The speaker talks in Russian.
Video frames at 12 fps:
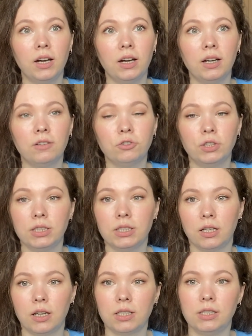А вот эти
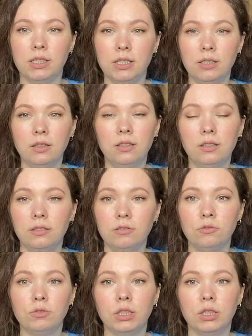картины, ну,